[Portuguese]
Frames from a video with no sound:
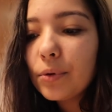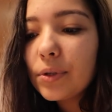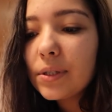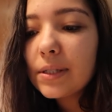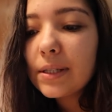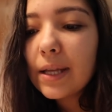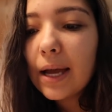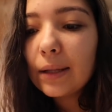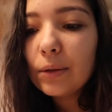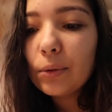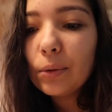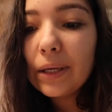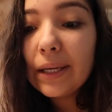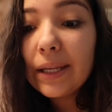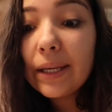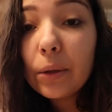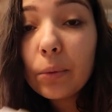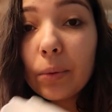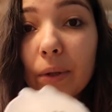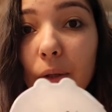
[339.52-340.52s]
pro estado
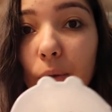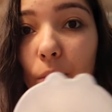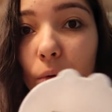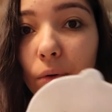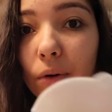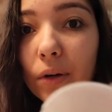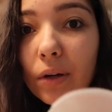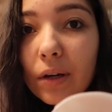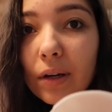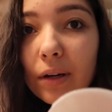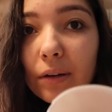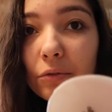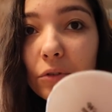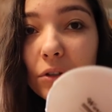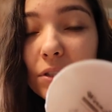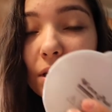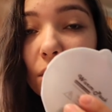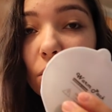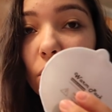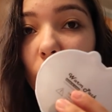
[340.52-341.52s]
líquido,
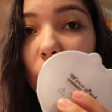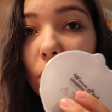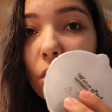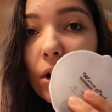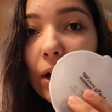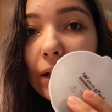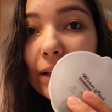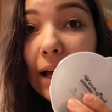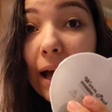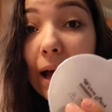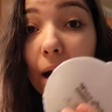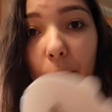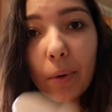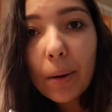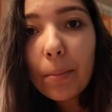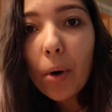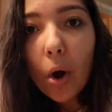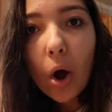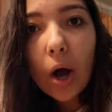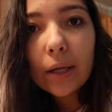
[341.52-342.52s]
você coloca na
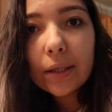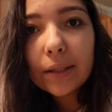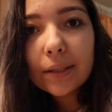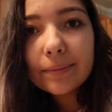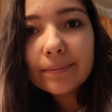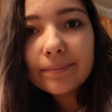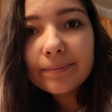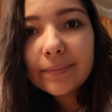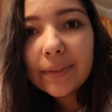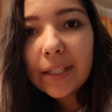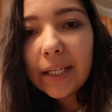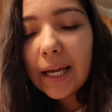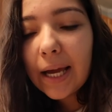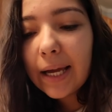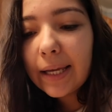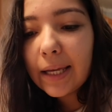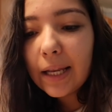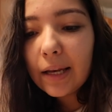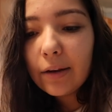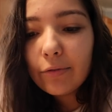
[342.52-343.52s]
água morna. E
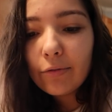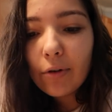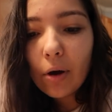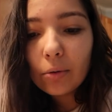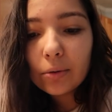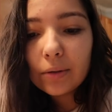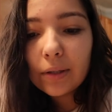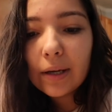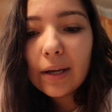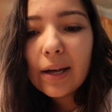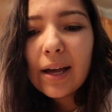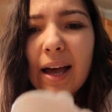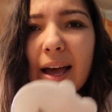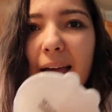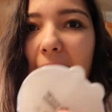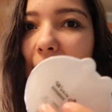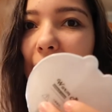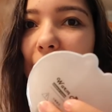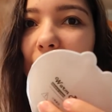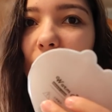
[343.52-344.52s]
aí ele volta.
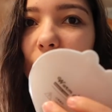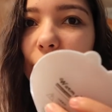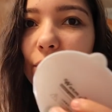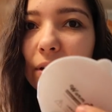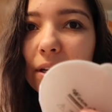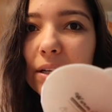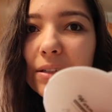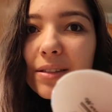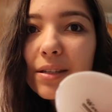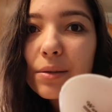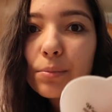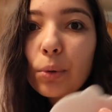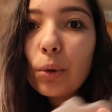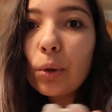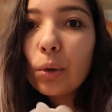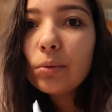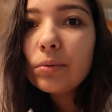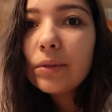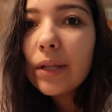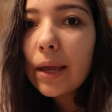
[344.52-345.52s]
Aí ele fica assim
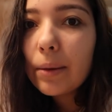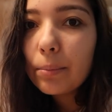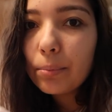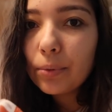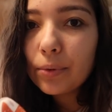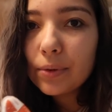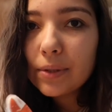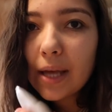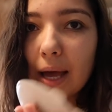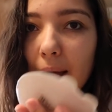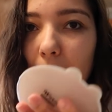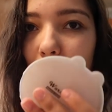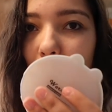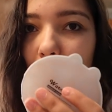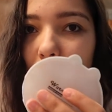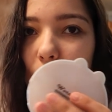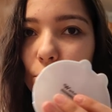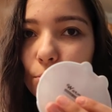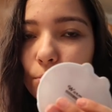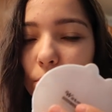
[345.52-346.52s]
por um tempo,
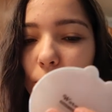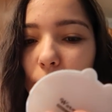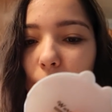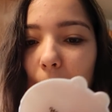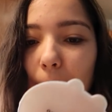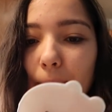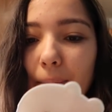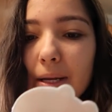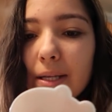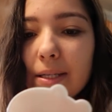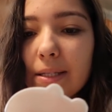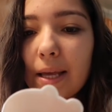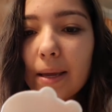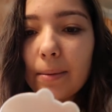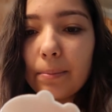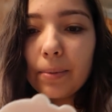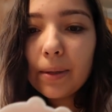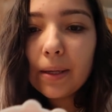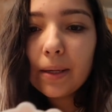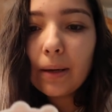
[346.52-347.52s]
sabe? Tipo, não é pra
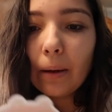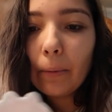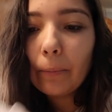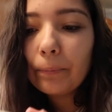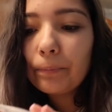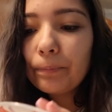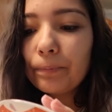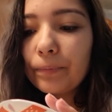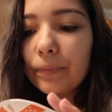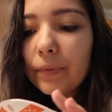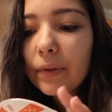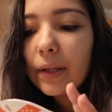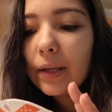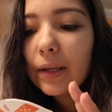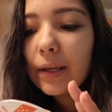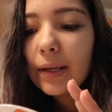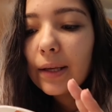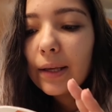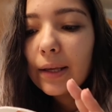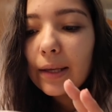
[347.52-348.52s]
sempre, não.
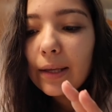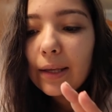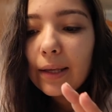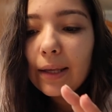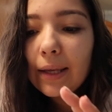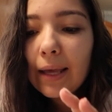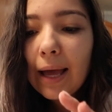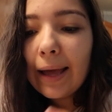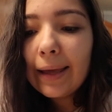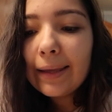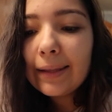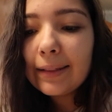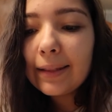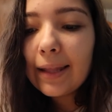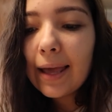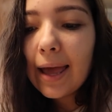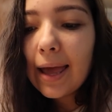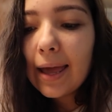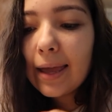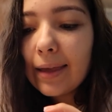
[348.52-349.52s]
E a
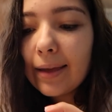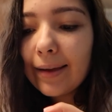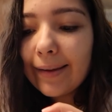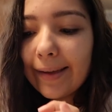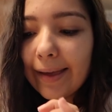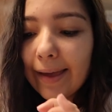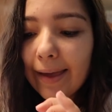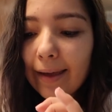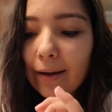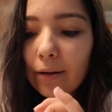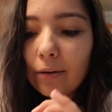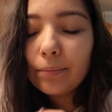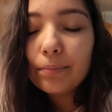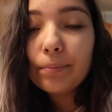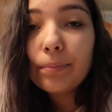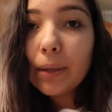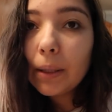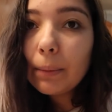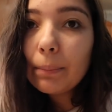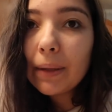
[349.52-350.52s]
ideia é,
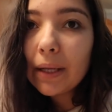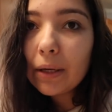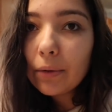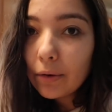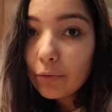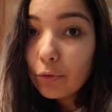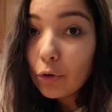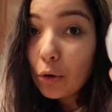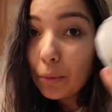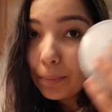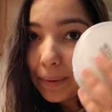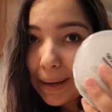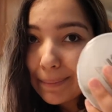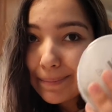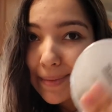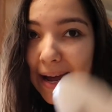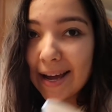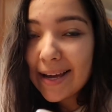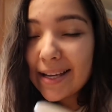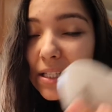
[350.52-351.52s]
primeiro, eu vou
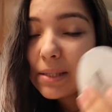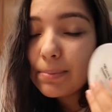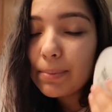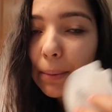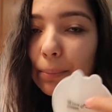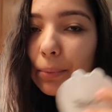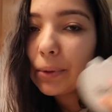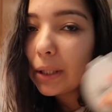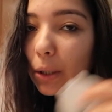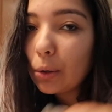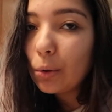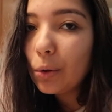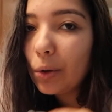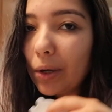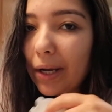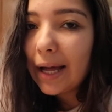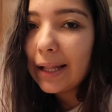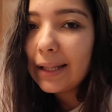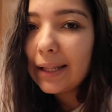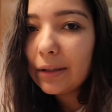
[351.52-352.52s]
comprar mais pra poder
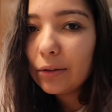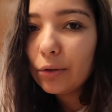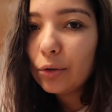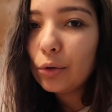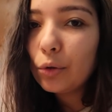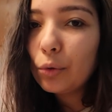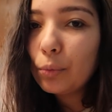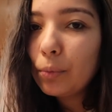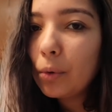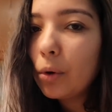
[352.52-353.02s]
colocar dentro do